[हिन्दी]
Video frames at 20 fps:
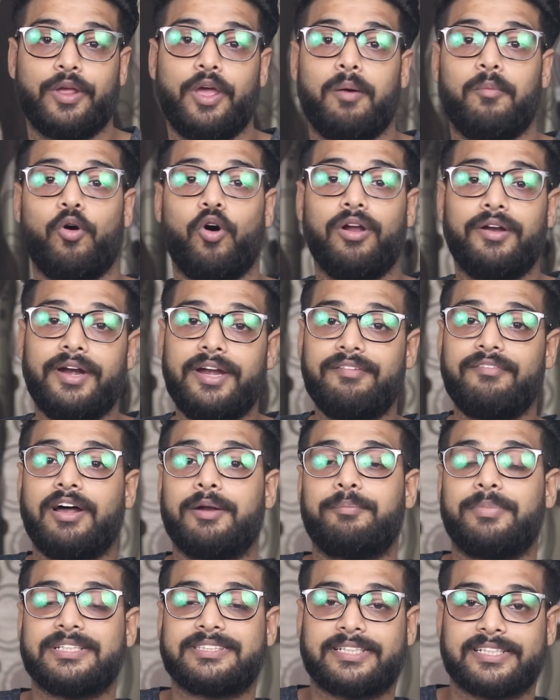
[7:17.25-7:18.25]
कि हम ऑलरेडी
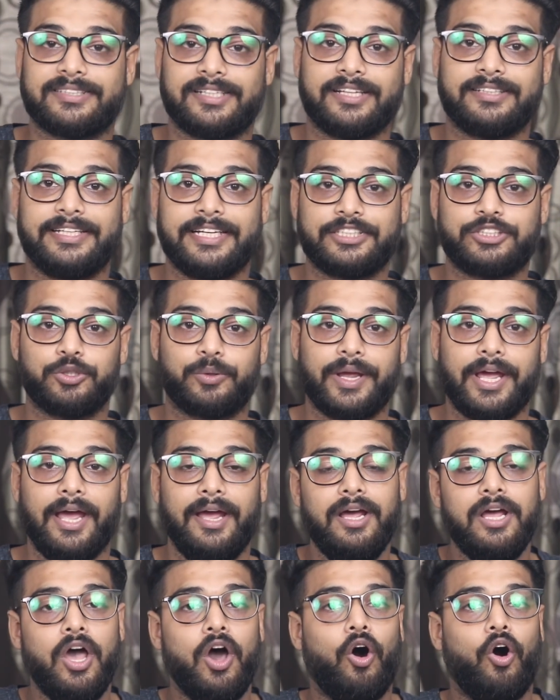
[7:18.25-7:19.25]
वन प्लस के साथ देख चुके
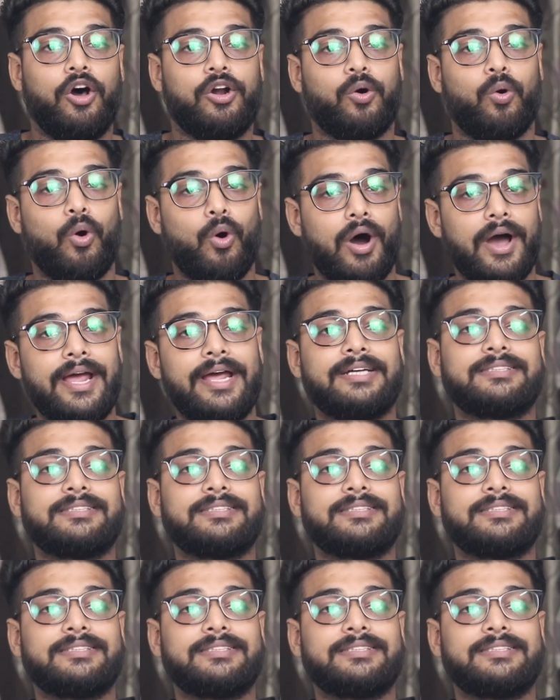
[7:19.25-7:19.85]
हैं और ओ